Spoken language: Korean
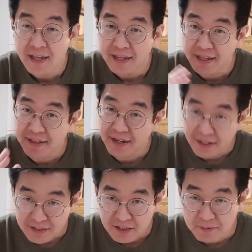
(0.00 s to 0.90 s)
옛날에
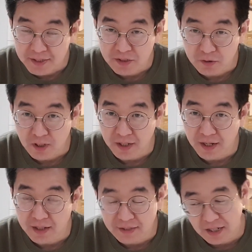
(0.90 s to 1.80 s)
처음에
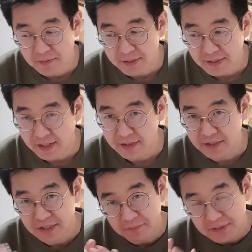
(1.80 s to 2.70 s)
초창기에 창업할 때는 이제
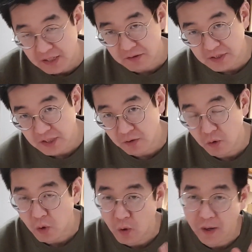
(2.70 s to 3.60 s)
증명사진도
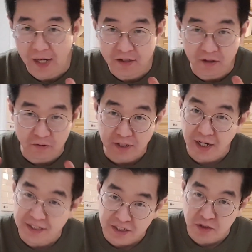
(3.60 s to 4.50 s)
찍고, 가위사진도
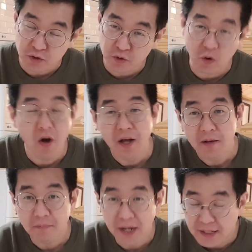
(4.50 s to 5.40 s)
제가 찍어주고,
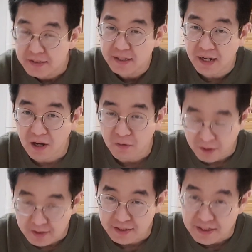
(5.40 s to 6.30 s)
뭐 이런 생각으로
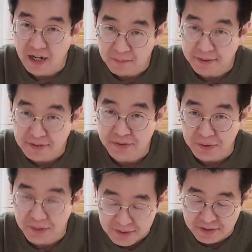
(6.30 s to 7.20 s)
일단 창업했었어요.
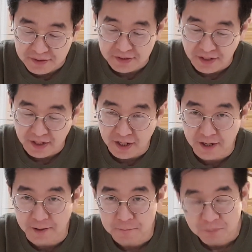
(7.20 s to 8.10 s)

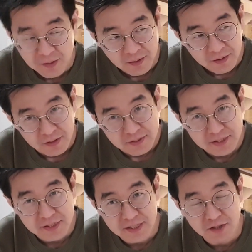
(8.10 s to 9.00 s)
했었는데,
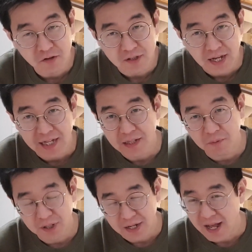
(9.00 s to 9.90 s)
실질적으로 이제 하다
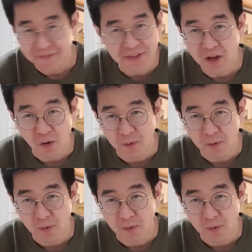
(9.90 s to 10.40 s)
보니까 안 돼요.